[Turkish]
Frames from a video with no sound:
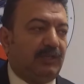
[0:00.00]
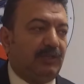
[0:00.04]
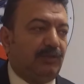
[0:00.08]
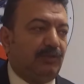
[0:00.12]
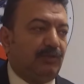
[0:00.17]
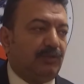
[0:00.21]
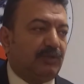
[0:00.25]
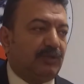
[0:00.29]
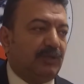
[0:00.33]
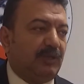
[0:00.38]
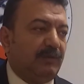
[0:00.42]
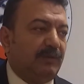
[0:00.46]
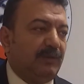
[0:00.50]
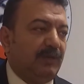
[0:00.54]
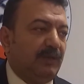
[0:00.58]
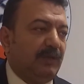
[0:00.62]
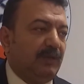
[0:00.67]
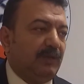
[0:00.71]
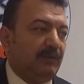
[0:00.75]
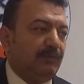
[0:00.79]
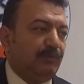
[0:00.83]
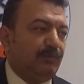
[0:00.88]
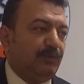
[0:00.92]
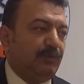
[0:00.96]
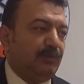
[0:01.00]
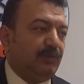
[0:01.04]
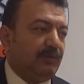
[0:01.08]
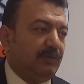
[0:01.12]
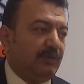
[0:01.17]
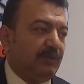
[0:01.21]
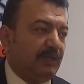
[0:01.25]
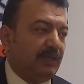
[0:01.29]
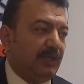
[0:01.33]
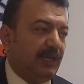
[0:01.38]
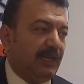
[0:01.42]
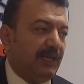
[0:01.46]
giriyorsa bu
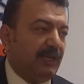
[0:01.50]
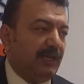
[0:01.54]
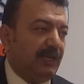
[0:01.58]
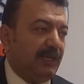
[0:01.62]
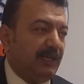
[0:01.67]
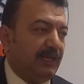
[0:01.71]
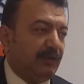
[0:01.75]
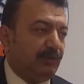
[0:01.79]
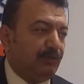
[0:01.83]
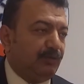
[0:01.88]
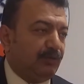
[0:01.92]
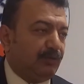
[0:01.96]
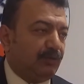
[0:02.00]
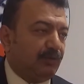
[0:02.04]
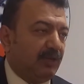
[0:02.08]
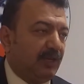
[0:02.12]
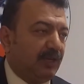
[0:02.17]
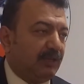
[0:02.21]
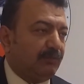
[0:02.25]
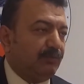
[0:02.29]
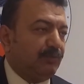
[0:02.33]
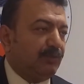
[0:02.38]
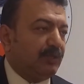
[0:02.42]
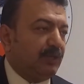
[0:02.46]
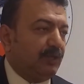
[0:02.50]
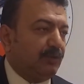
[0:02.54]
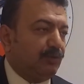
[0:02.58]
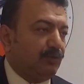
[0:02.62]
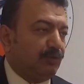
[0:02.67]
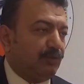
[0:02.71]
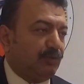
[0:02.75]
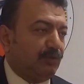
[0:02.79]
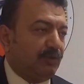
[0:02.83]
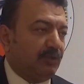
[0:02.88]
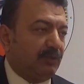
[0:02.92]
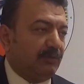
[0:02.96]
50'ye e, düştü, 60'a
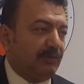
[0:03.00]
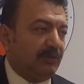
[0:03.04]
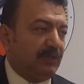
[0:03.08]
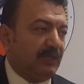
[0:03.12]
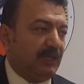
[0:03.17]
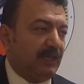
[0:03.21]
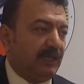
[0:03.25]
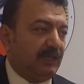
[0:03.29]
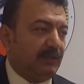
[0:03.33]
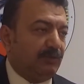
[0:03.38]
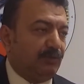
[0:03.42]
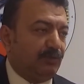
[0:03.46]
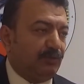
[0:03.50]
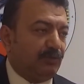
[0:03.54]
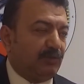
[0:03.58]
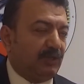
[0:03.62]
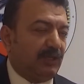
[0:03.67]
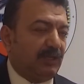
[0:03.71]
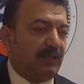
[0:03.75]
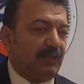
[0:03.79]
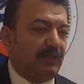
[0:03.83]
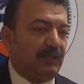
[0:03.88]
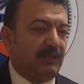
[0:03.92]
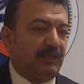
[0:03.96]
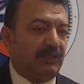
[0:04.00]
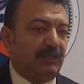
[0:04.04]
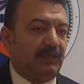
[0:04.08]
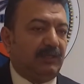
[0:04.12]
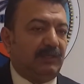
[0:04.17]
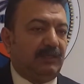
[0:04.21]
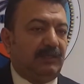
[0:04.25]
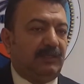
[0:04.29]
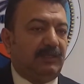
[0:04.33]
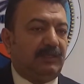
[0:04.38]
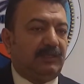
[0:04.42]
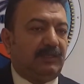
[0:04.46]
düştü gibiydi. Yani yüzde
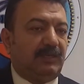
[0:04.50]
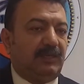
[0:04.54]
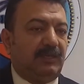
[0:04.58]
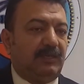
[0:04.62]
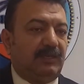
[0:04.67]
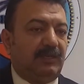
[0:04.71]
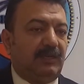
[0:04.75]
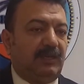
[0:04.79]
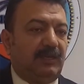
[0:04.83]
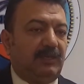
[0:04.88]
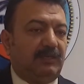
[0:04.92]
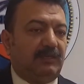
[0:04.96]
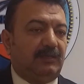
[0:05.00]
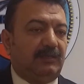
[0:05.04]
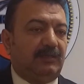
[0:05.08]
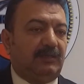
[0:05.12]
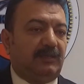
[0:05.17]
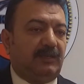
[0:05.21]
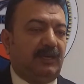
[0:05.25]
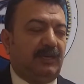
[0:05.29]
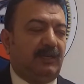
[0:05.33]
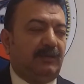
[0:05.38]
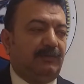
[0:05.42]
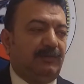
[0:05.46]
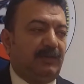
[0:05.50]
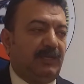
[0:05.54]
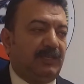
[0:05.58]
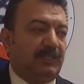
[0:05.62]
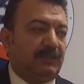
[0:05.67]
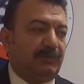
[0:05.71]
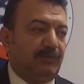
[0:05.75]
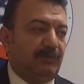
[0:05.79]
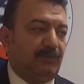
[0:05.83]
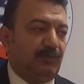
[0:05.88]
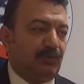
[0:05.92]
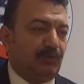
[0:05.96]
e, iş e, kaybı
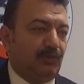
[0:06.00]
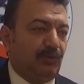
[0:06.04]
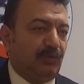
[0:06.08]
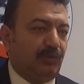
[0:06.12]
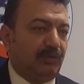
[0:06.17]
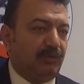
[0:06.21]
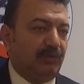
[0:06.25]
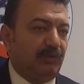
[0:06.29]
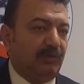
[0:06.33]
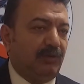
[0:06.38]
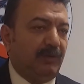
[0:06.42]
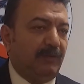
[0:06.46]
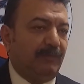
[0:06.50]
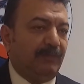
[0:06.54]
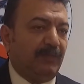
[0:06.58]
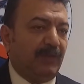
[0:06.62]
hacmimiz oldu.